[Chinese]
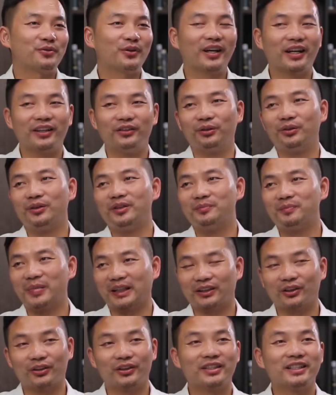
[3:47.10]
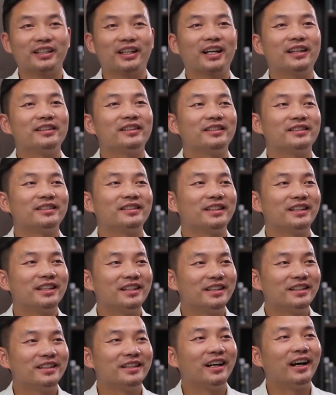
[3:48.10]
所以很多人把《道德经》看成是
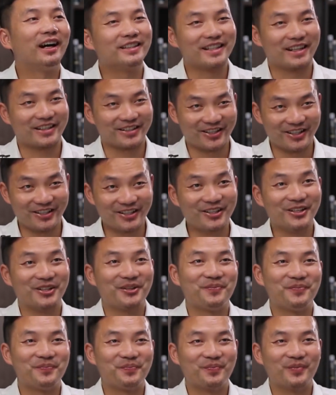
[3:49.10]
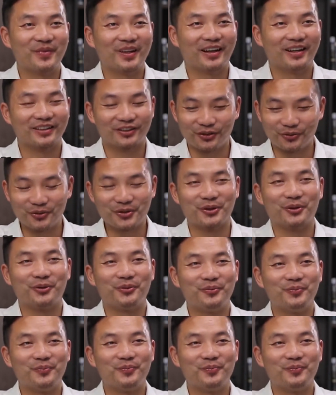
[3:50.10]
养生的啊都有。